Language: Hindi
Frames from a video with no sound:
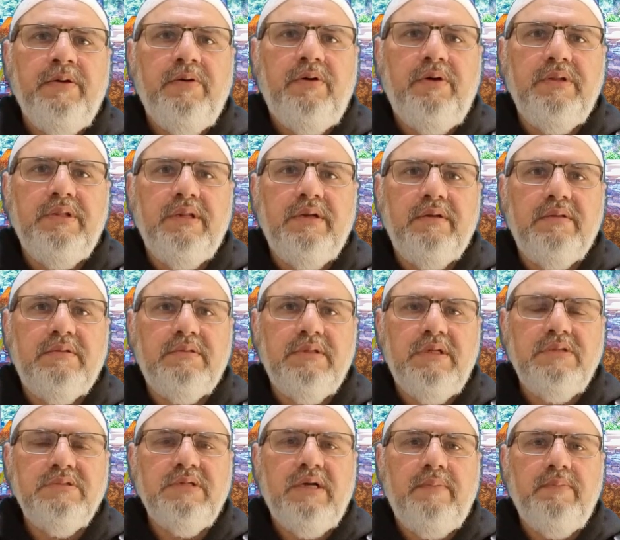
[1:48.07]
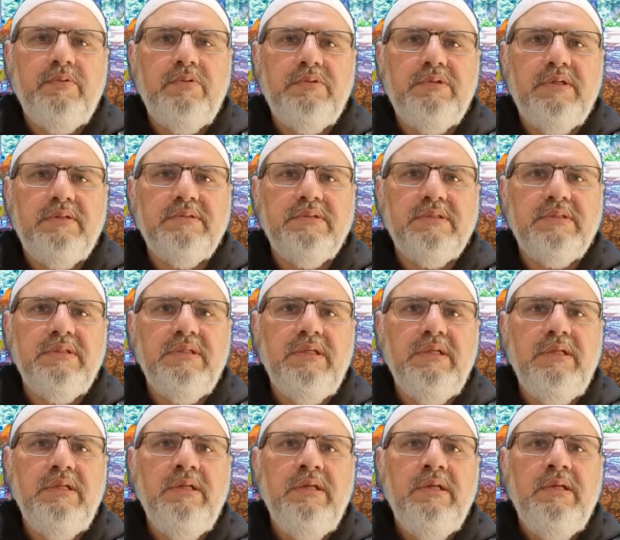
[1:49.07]
और ये रिसर्च आप खुद कर सकते
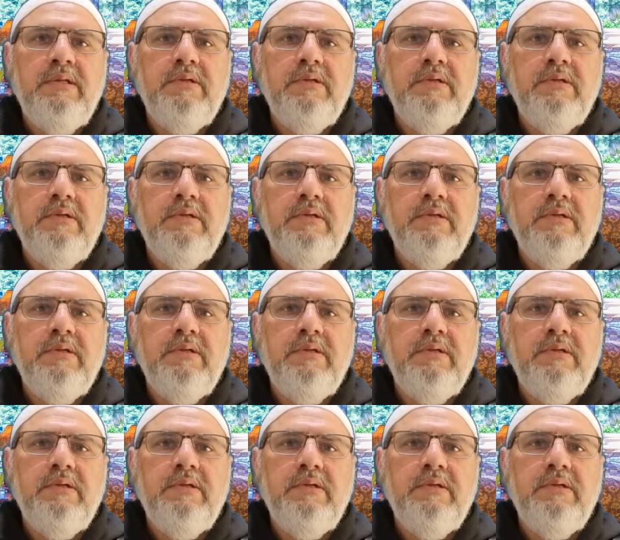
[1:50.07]
हैं